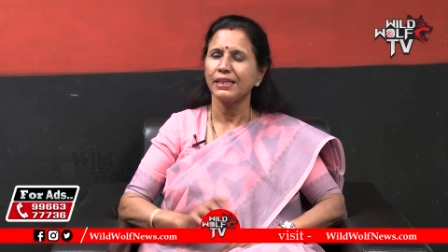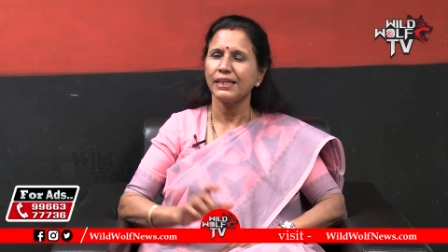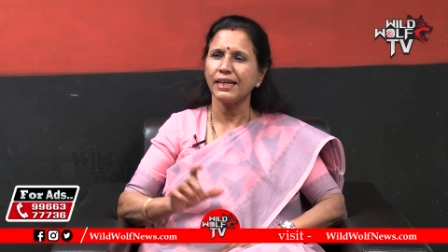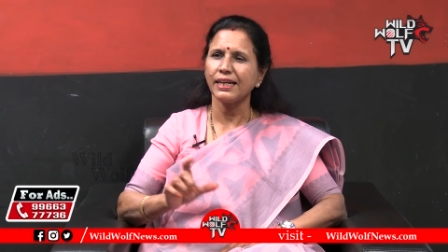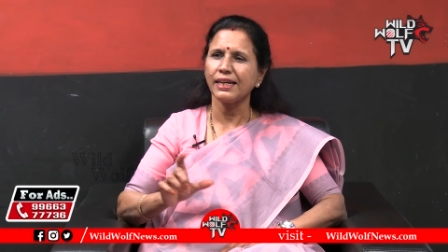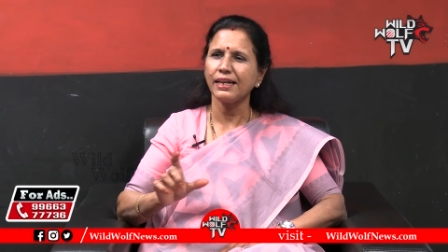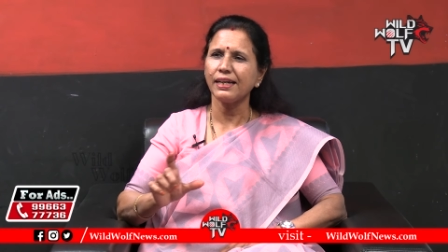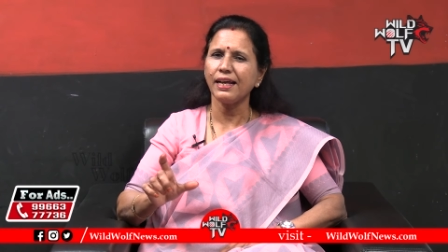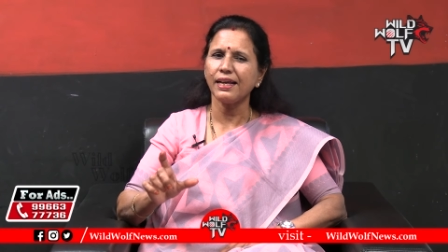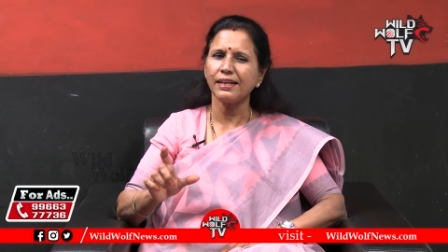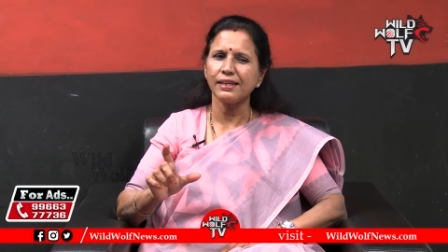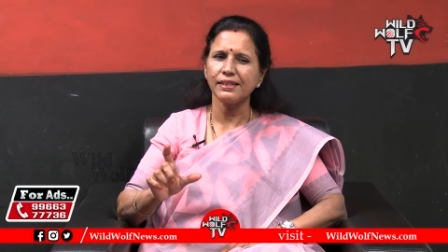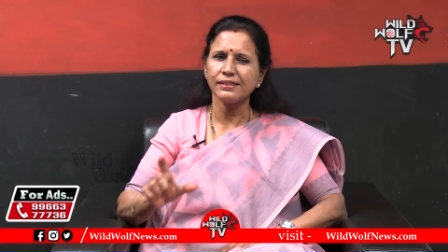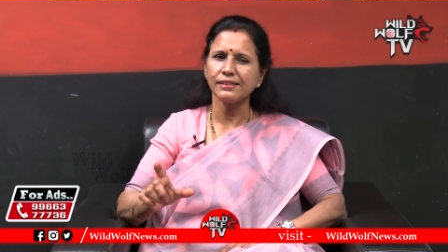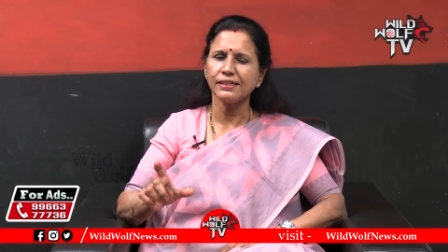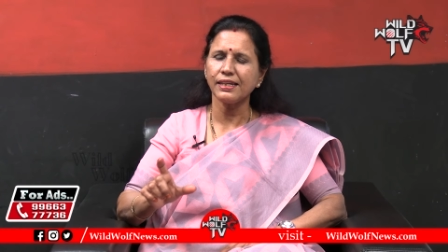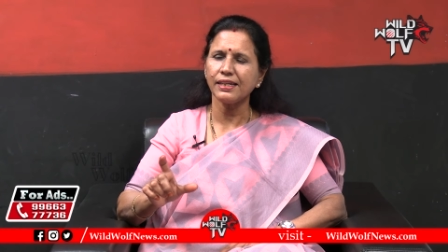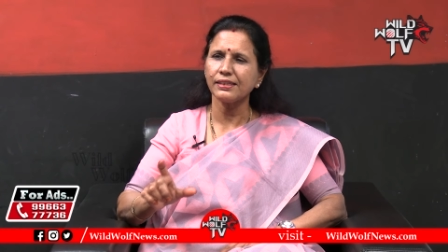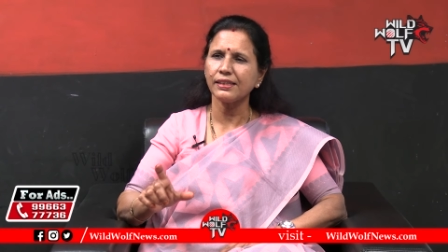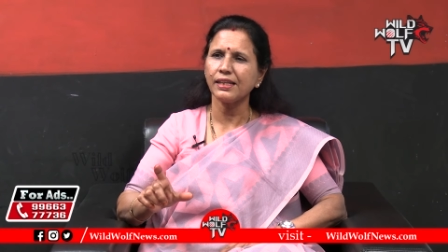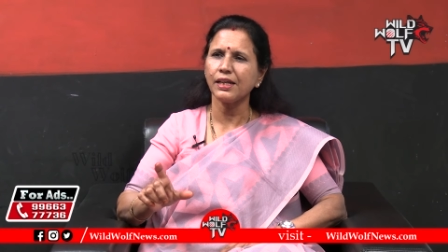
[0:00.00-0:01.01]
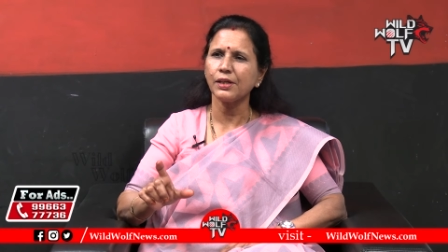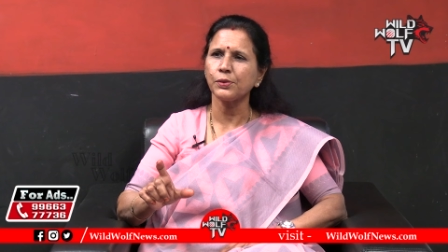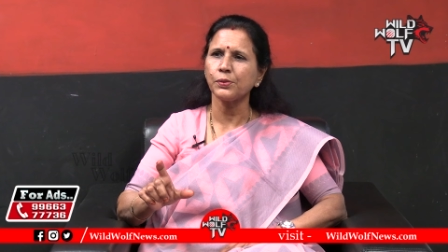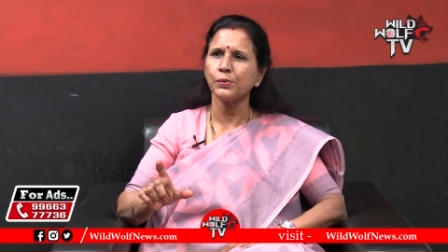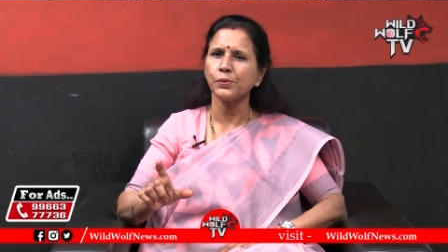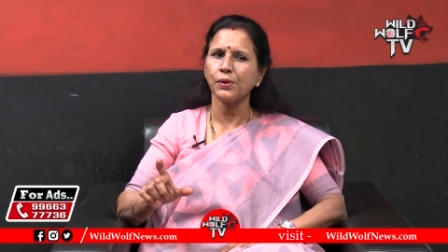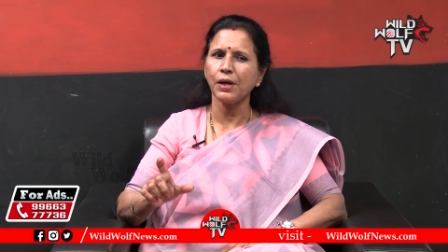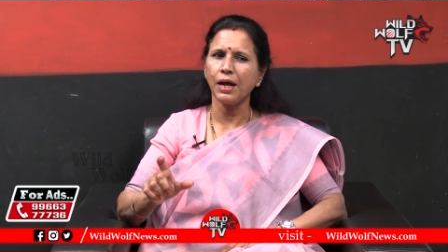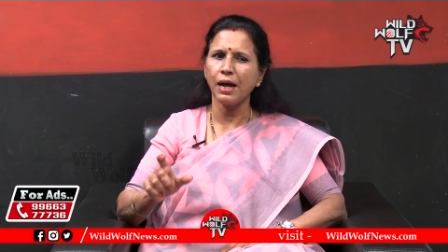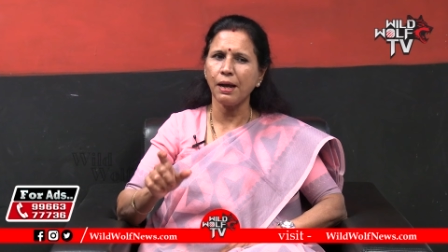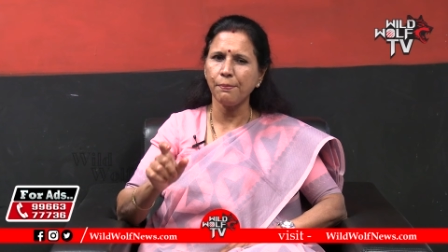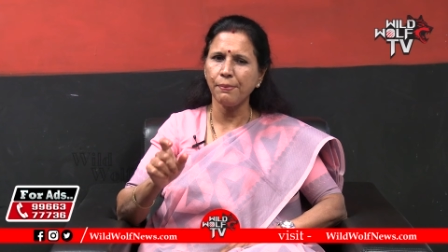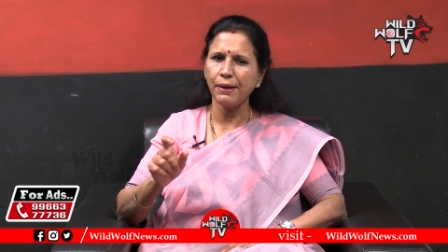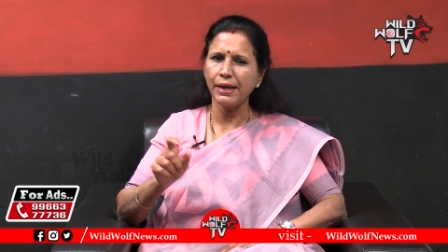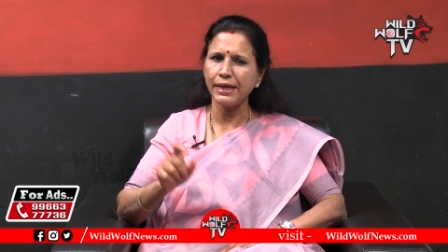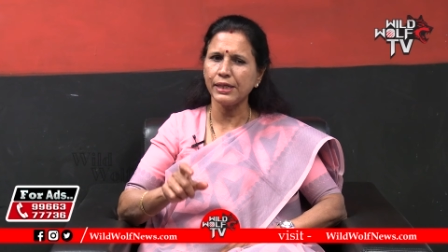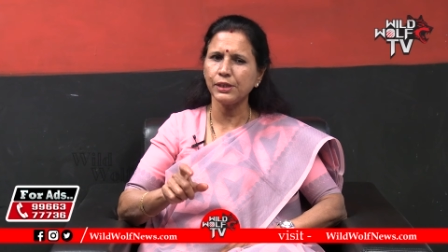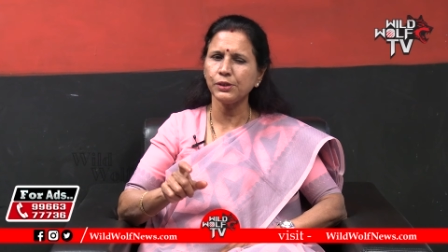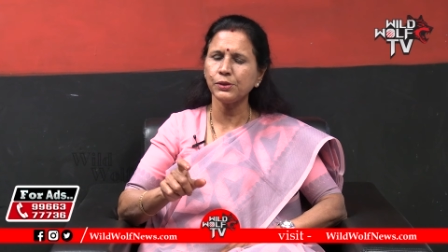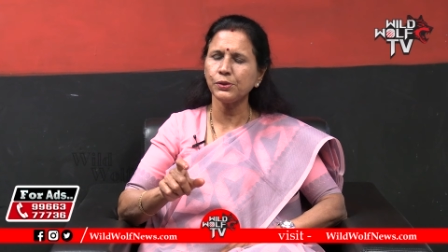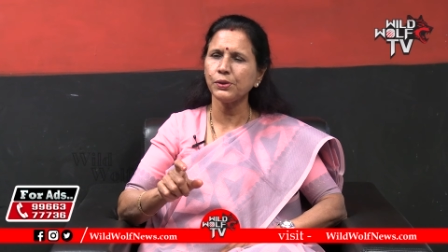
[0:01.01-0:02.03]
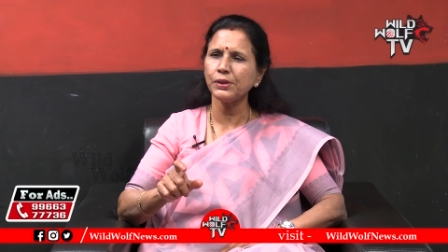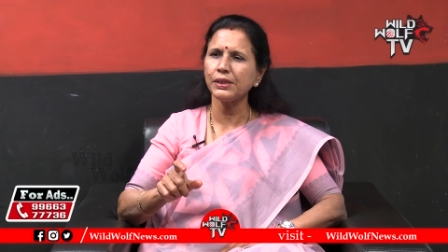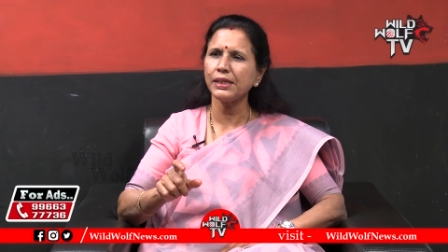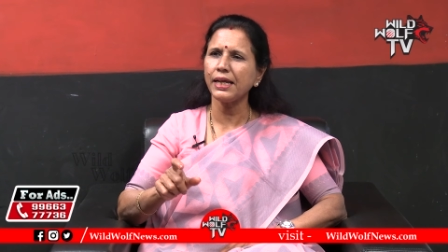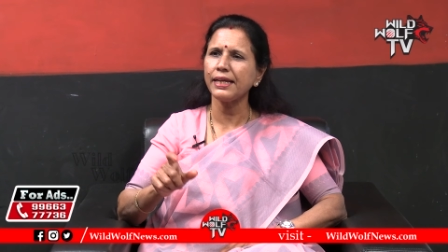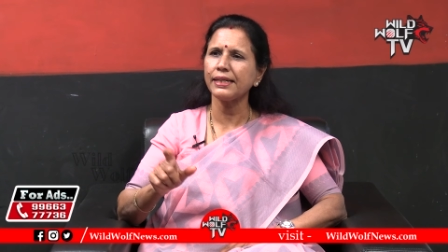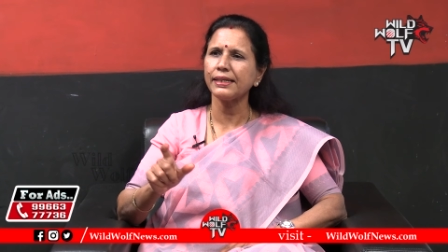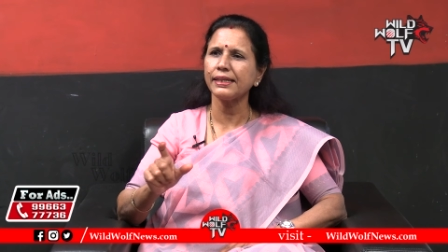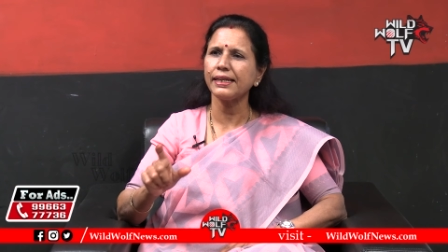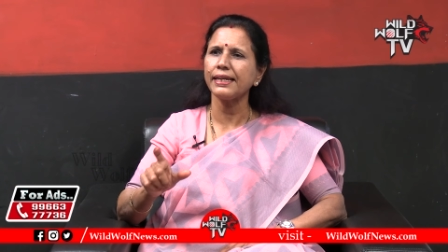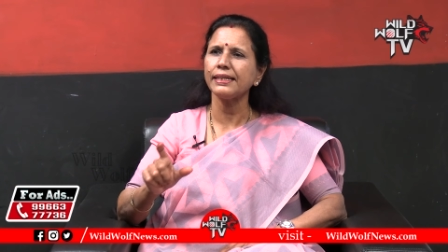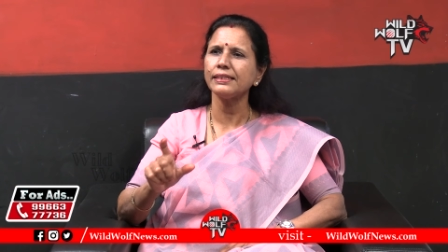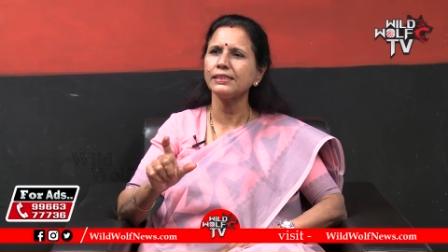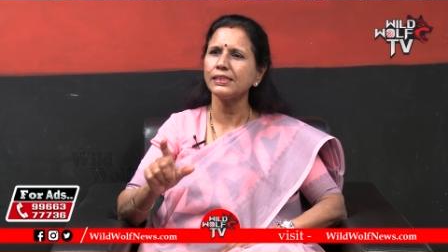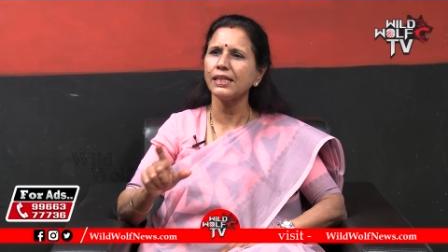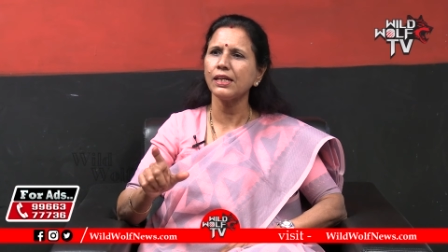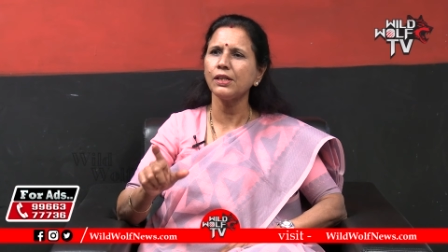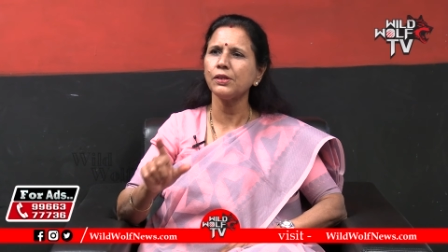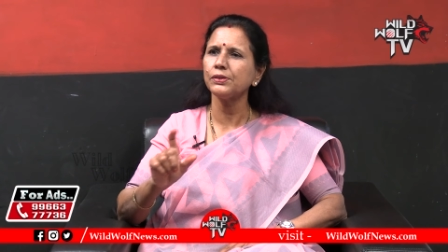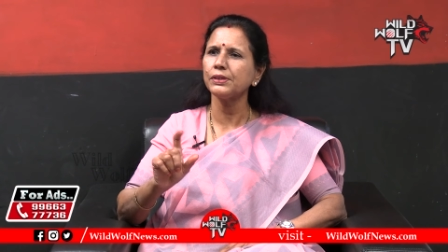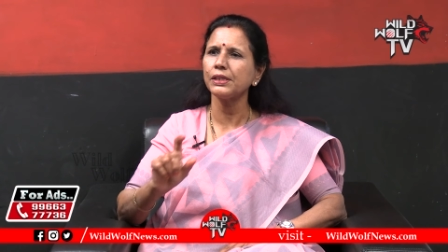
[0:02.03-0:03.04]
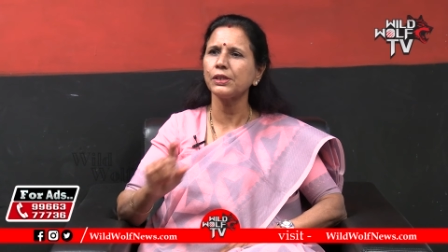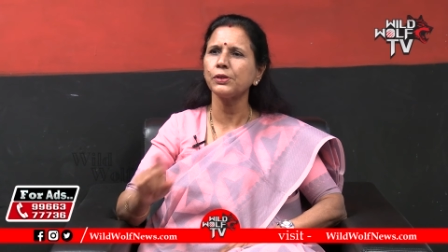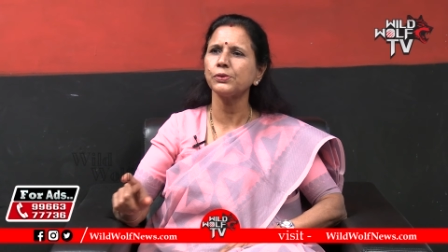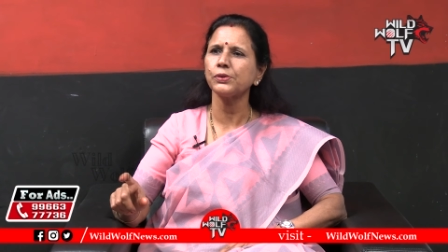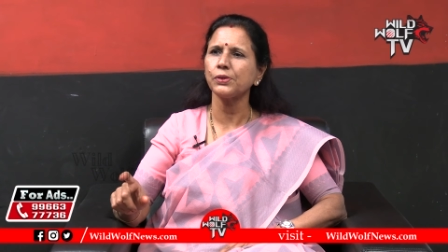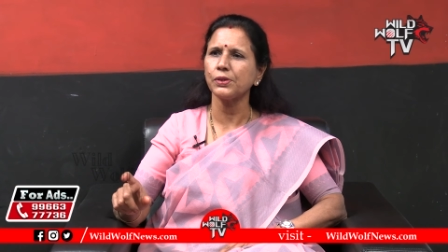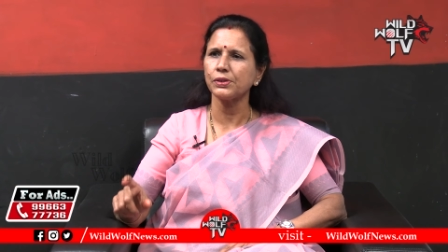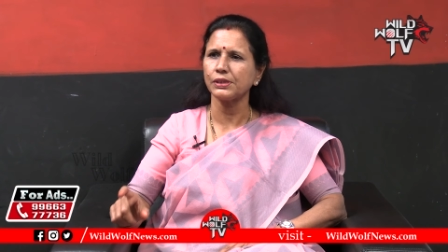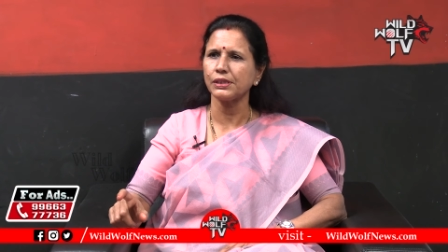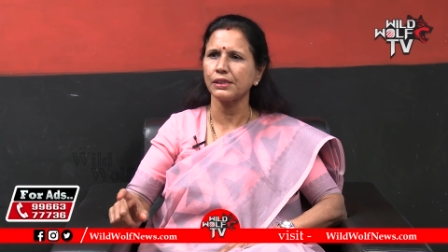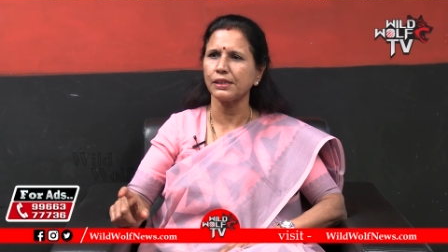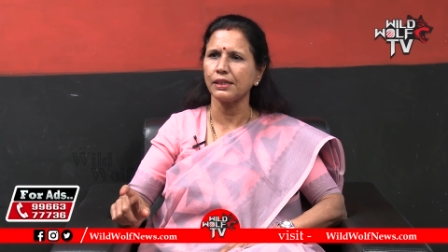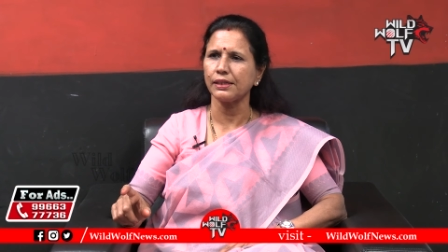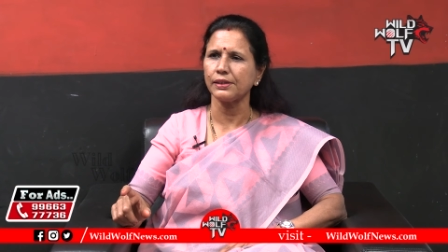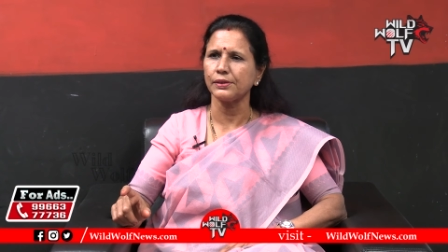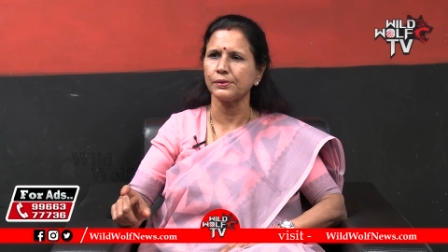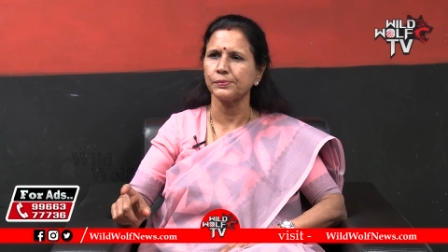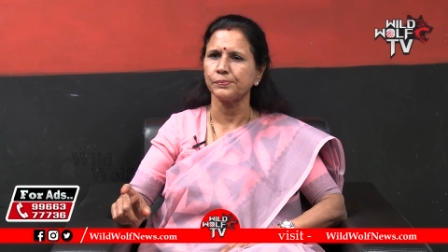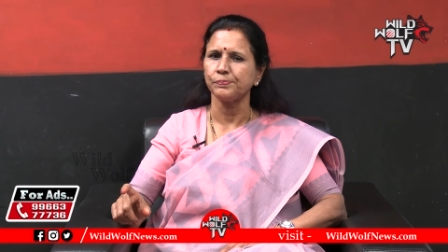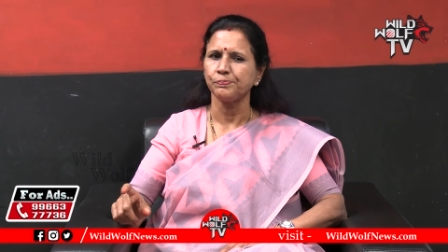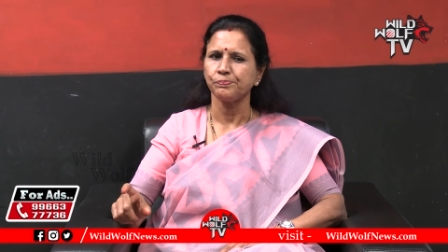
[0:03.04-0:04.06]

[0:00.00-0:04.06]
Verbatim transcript: ఎక్కడ అరెస్ట్ అవుతాను ఆ భయంతో ఆయనకి ఏం చేయాలో దిక్కు తోచట్లేదు